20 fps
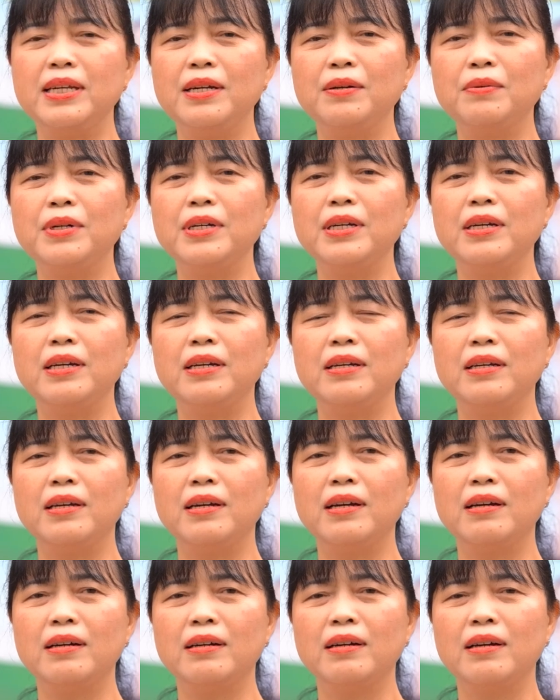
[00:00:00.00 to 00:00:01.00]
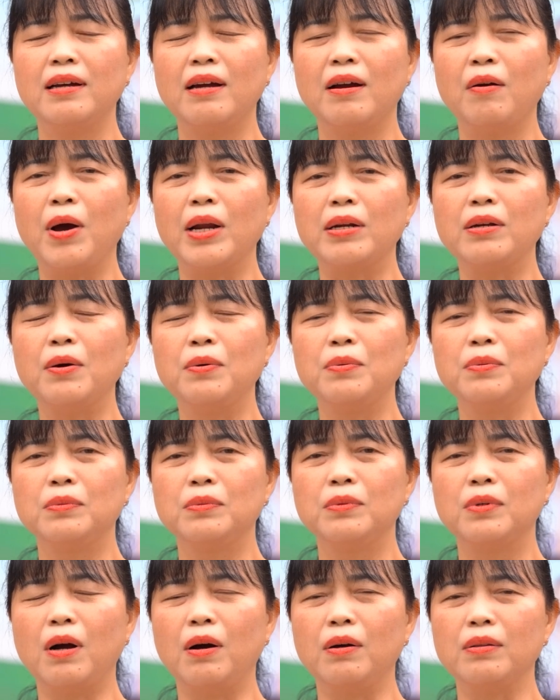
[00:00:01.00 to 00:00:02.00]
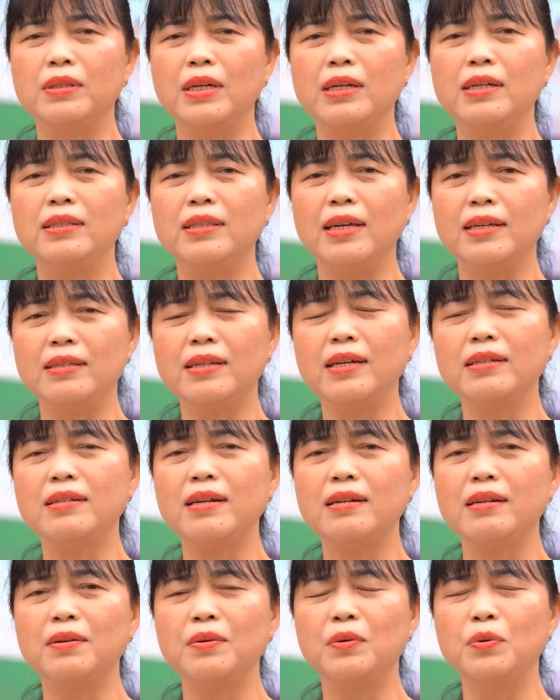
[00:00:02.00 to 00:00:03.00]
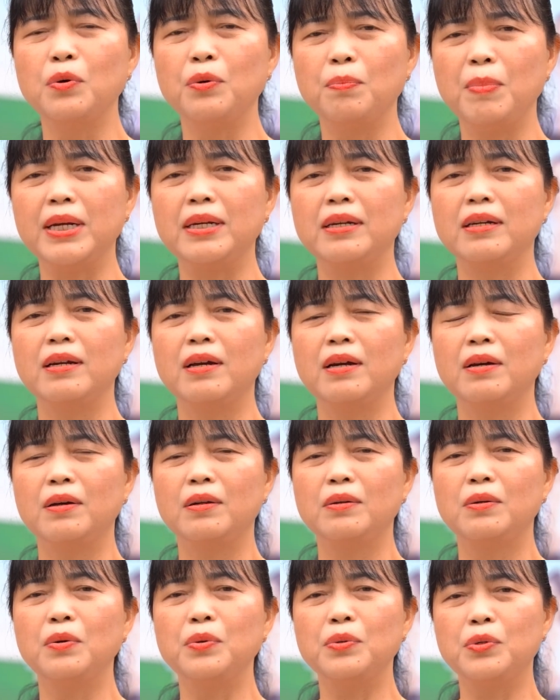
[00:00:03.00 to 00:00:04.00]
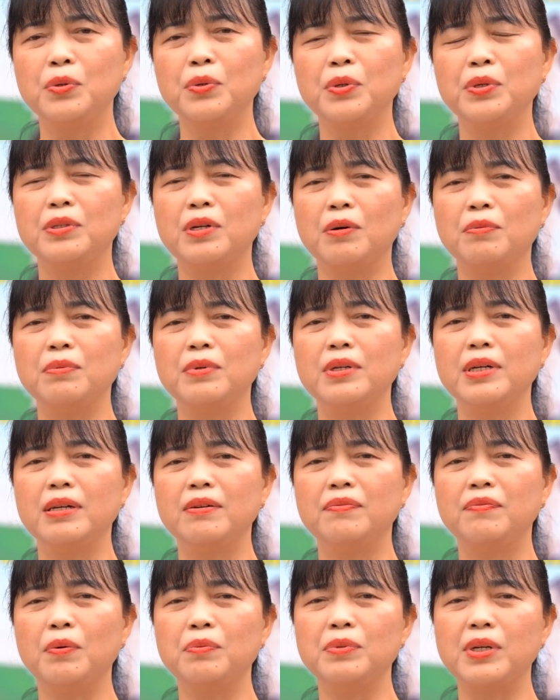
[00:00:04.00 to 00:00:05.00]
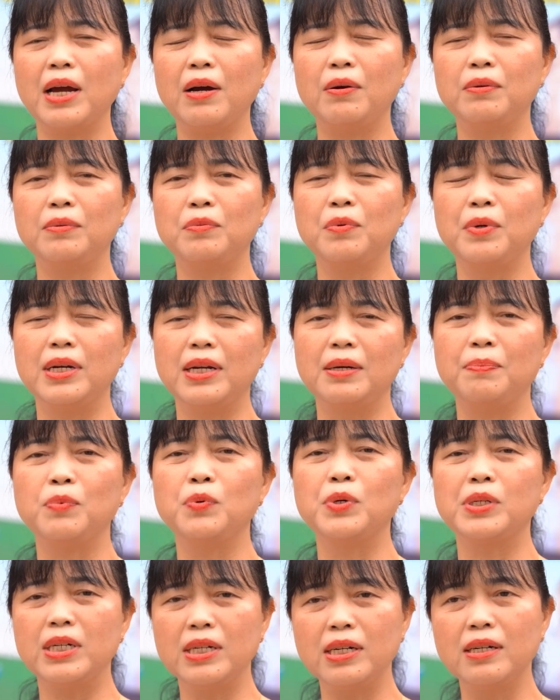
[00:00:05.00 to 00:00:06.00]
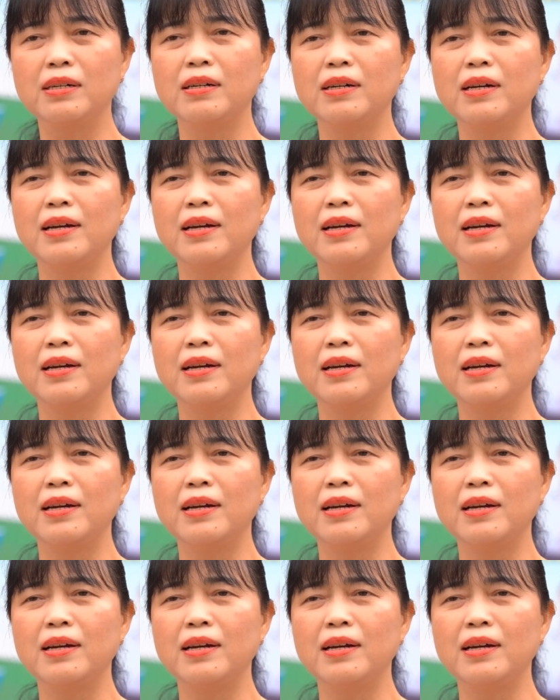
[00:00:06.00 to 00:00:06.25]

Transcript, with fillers: nhiều cái hoạt động có cái tính chất rất là nổi bật, nổi trội trong cái phong trào của lớp của trường.